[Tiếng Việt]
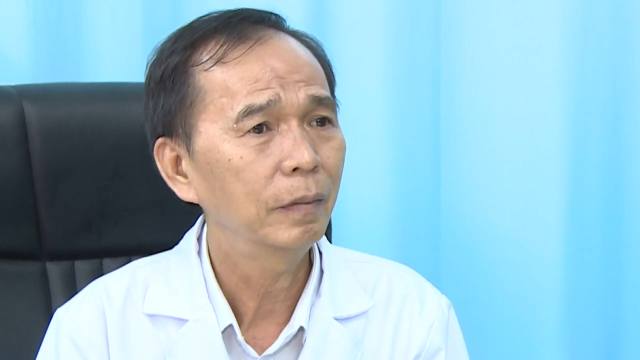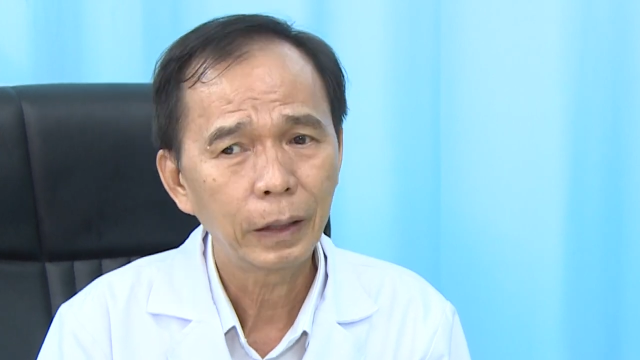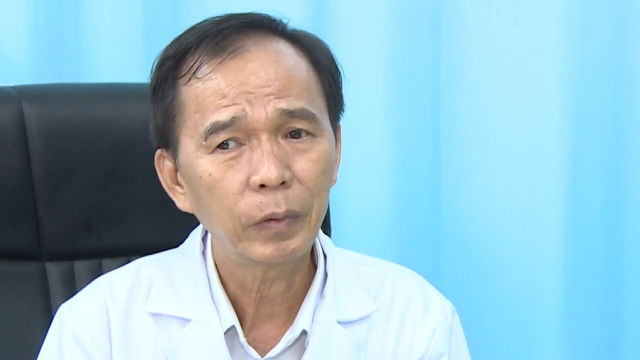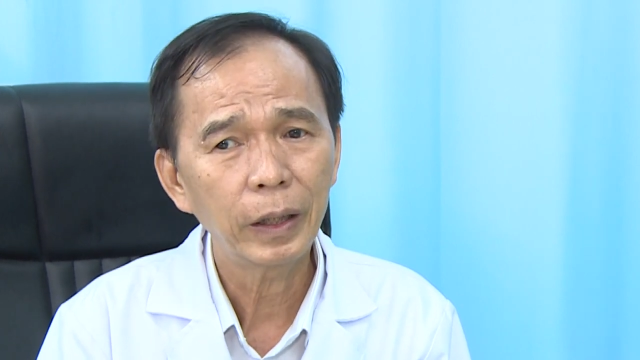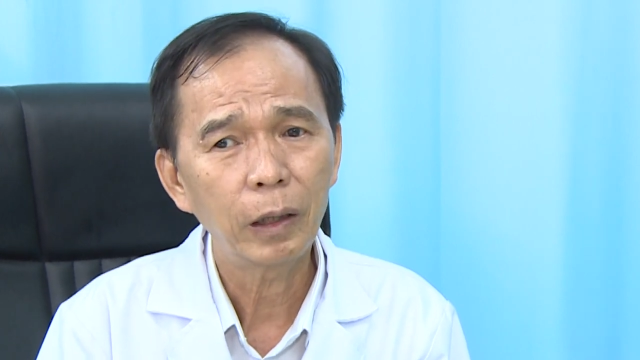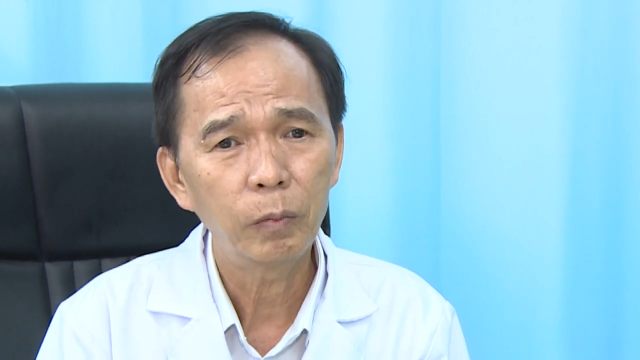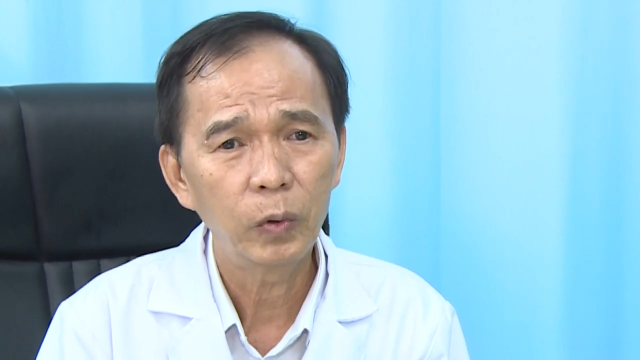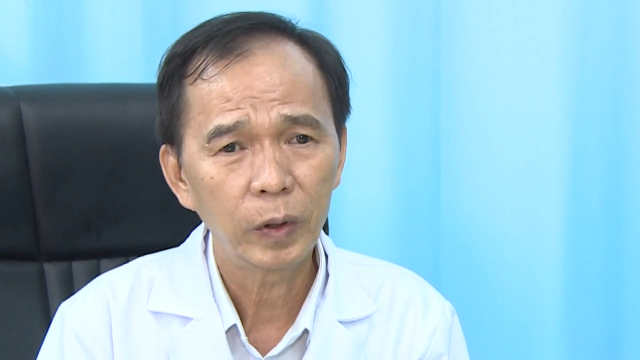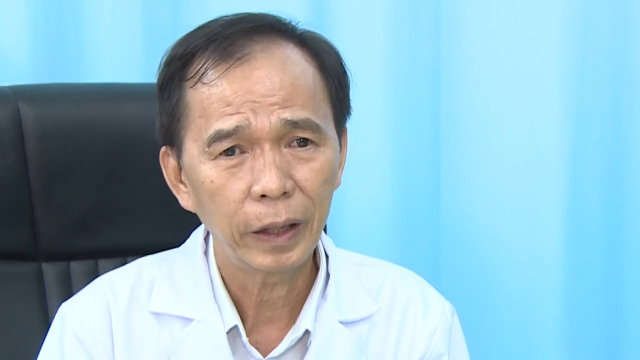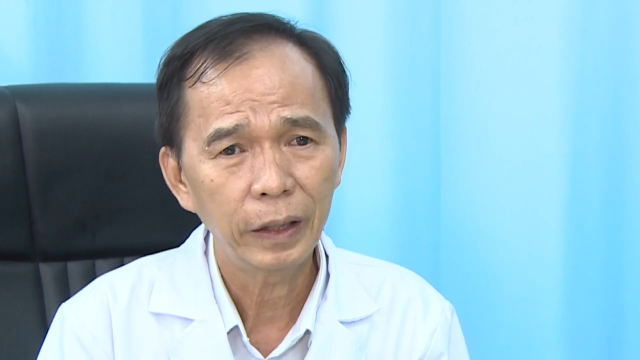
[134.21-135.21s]
Trong cái đậu
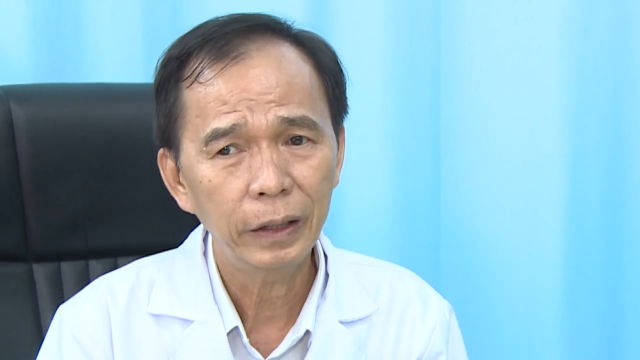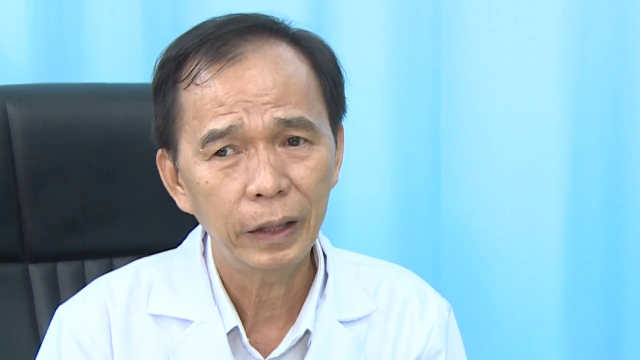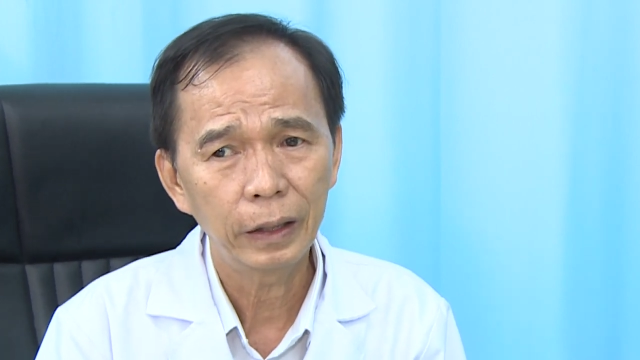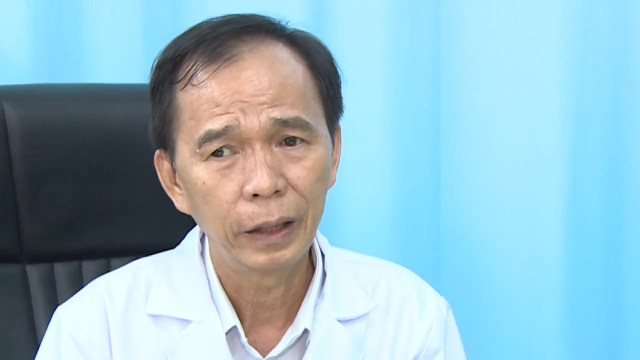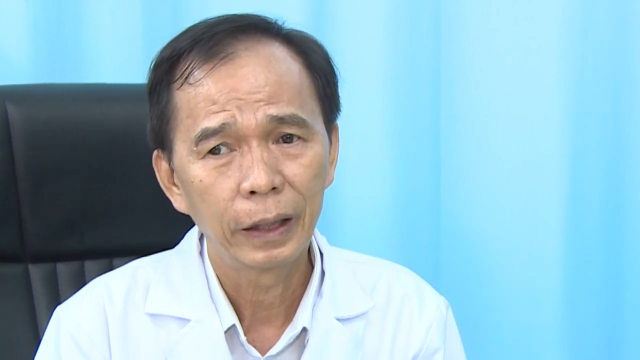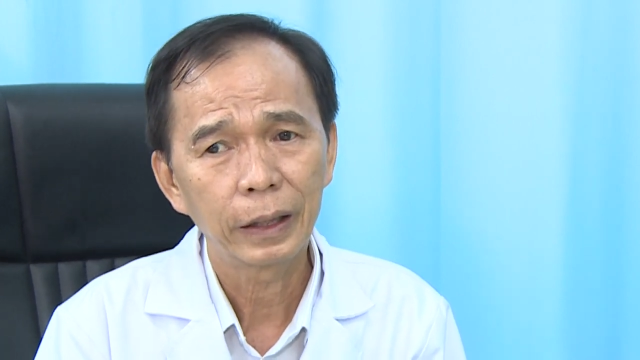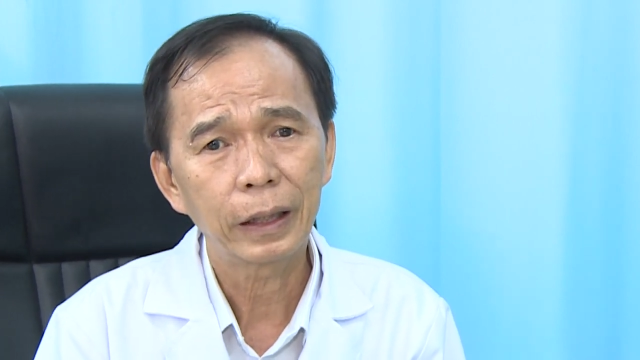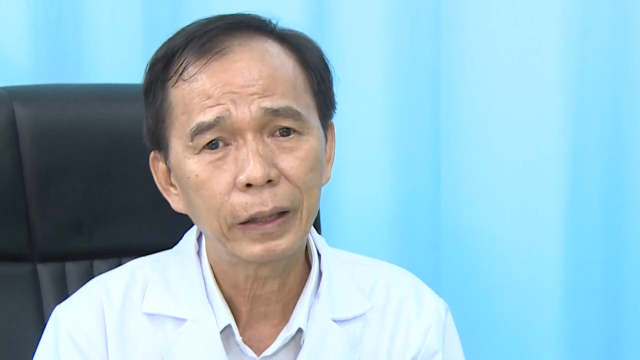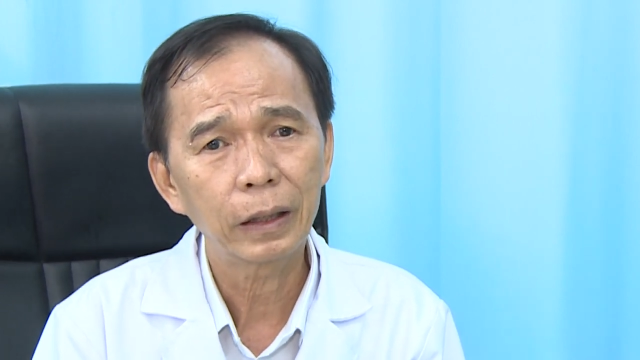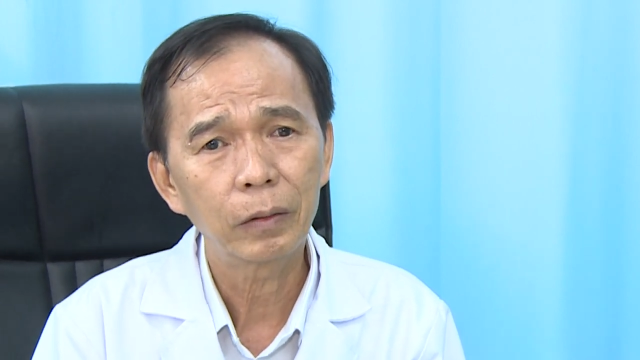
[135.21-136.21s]
mùa khỉ thì
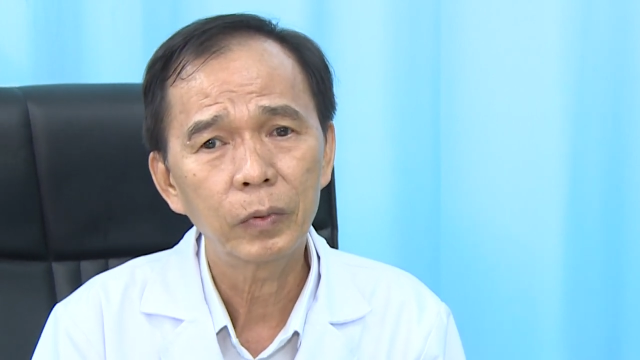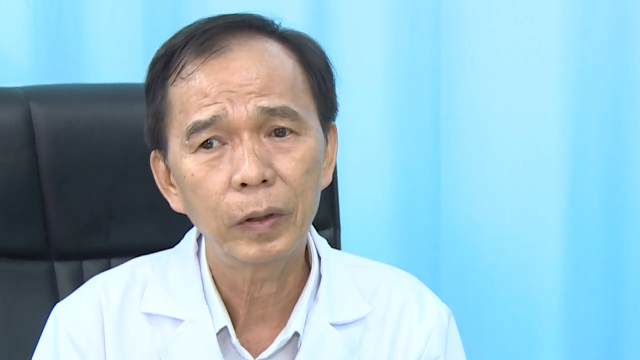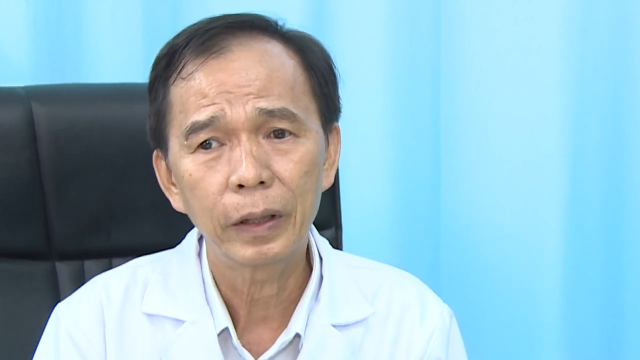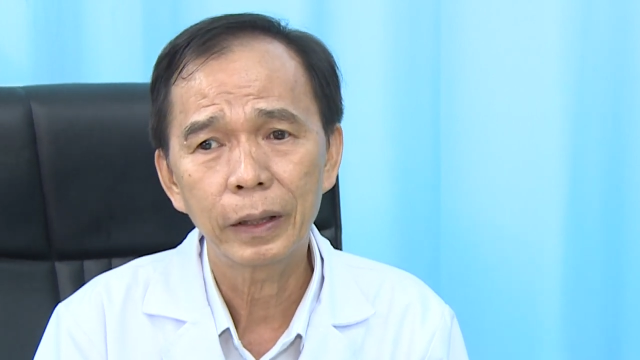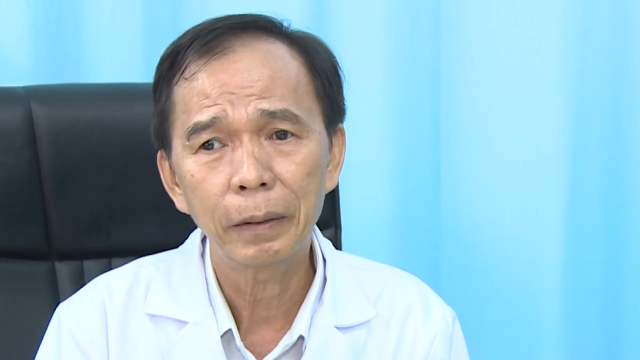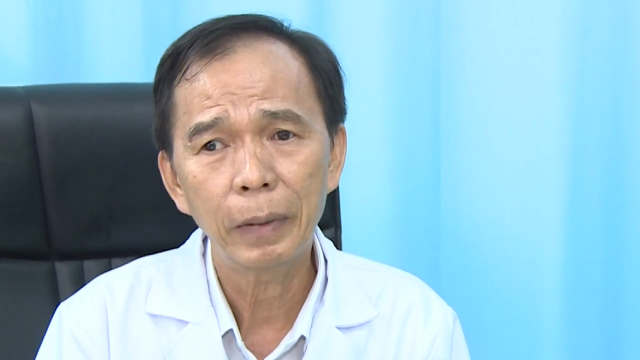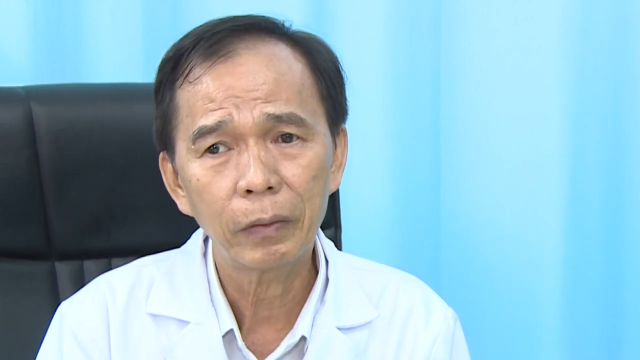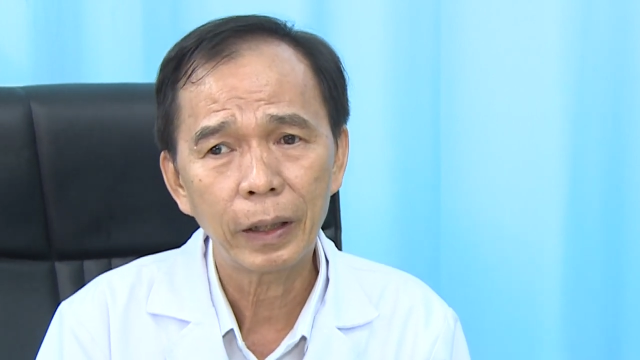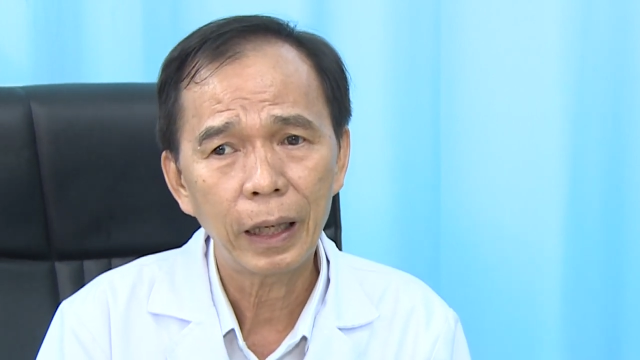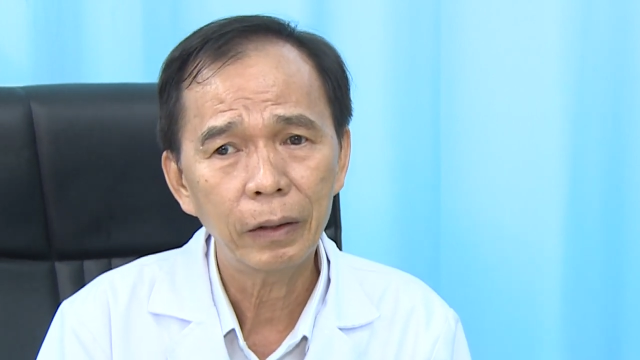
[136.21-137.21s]
thật ra cũng có những cái báo
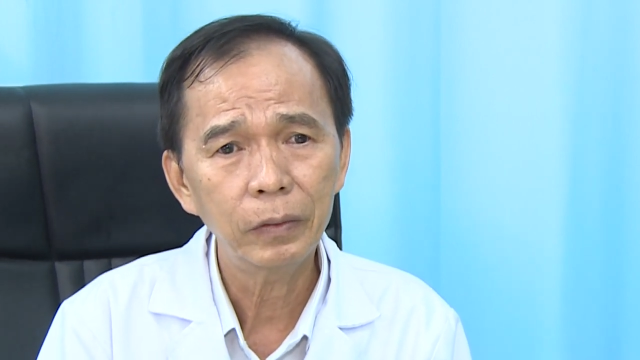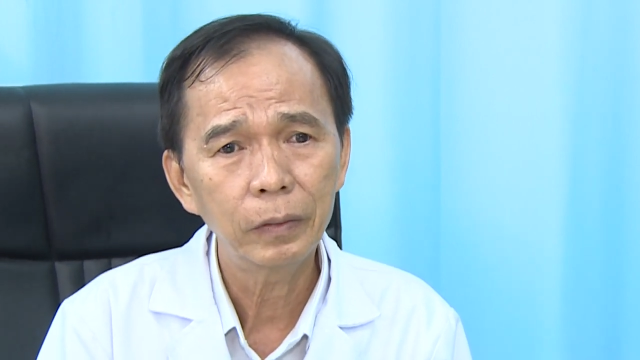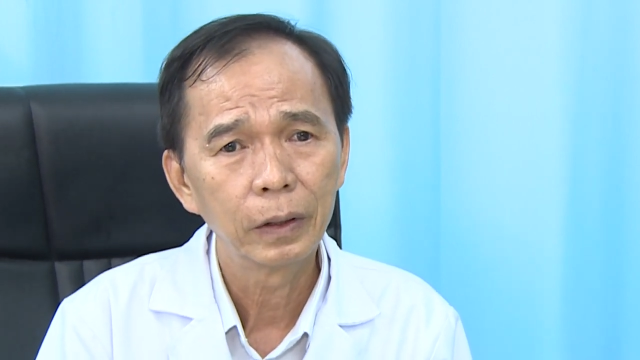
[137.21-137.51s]
cáo